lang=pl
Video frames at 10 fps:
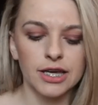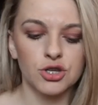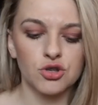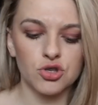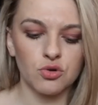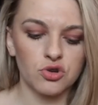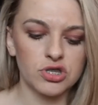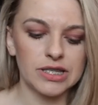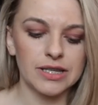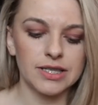I to są
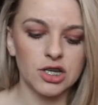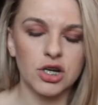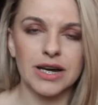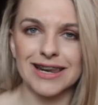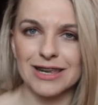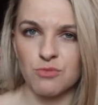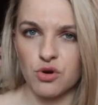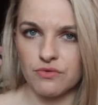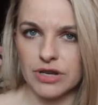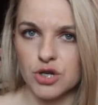konsystencje
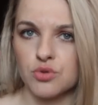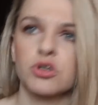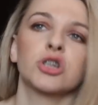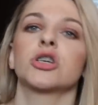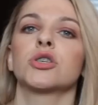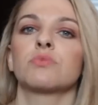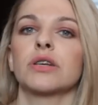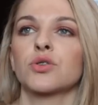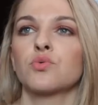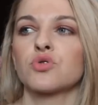kremowe, które siedzą
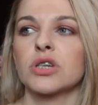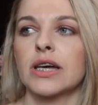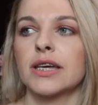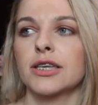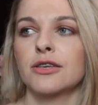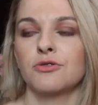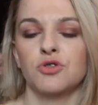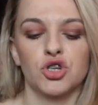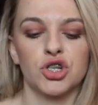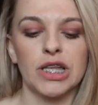na skórze
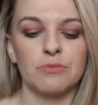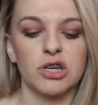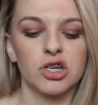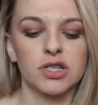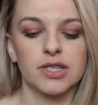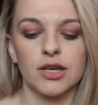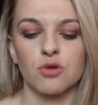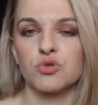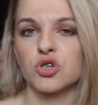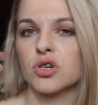i jeśli damy jakiś
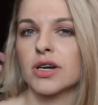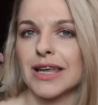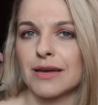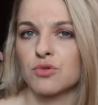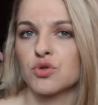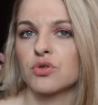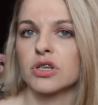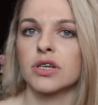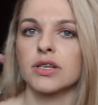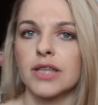serum czy krem,
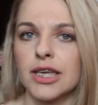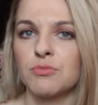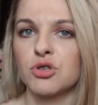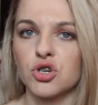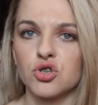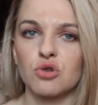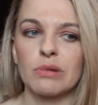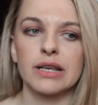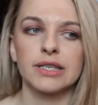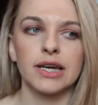który dajemy też
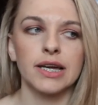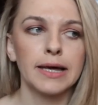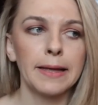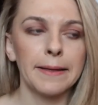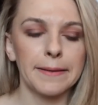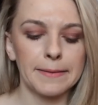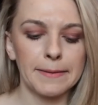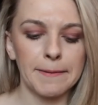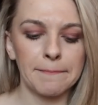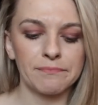normalnie,
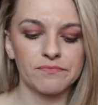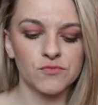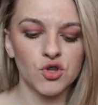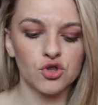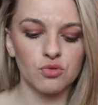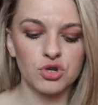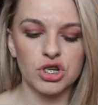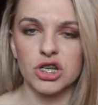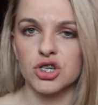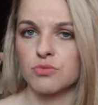no to
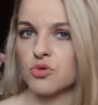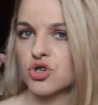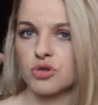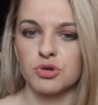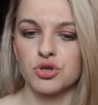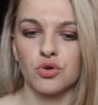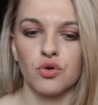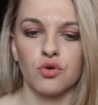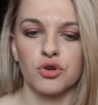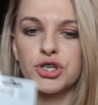myślę, że może być
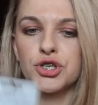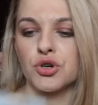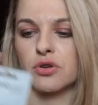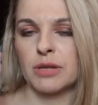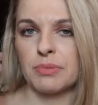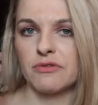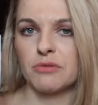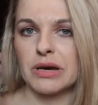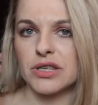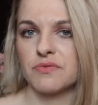to hicior.
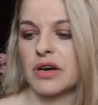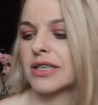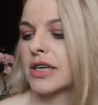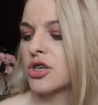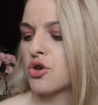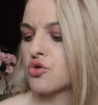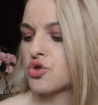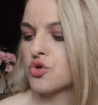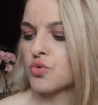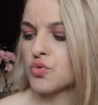Naprawdę bardzo fajne, nie
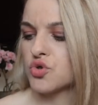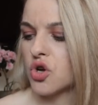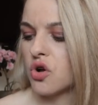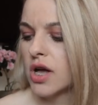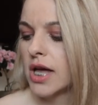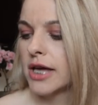kosztują dużo